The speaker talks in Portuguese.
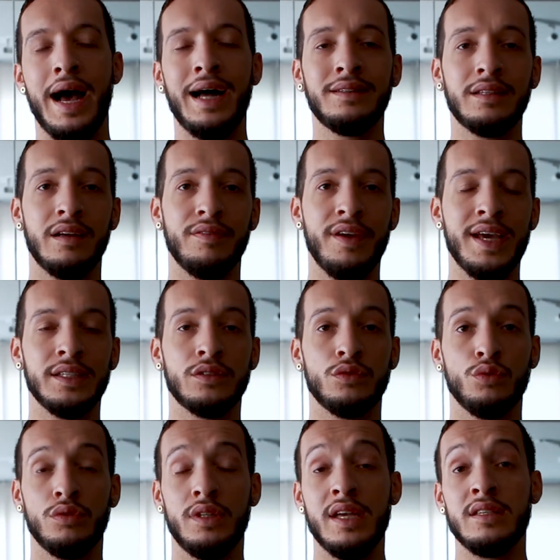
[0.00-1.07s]
através
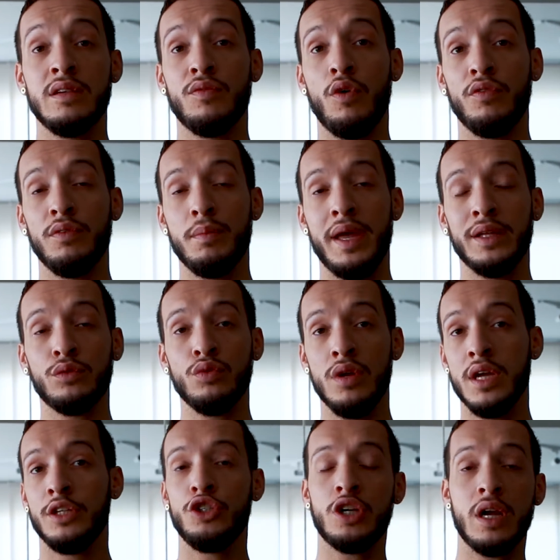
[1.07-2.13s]
do desenvolvimento
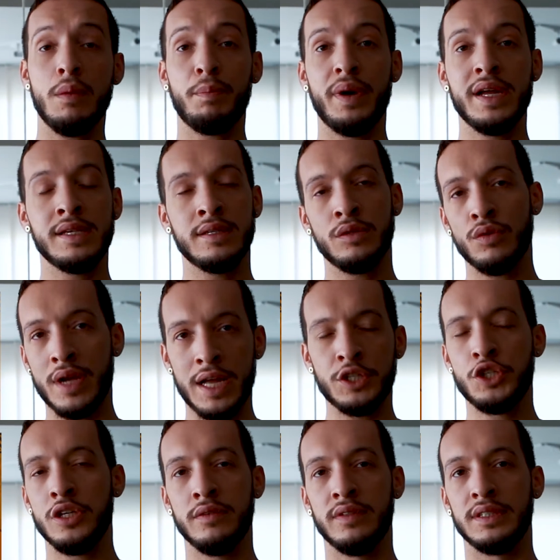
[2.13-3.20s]
de campanhas
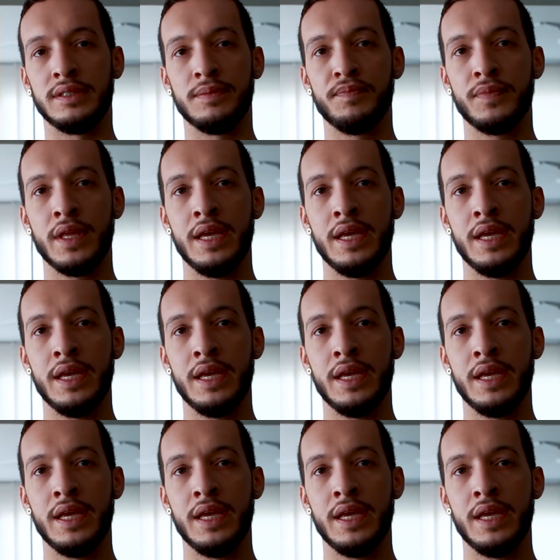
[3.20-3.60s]
educativas,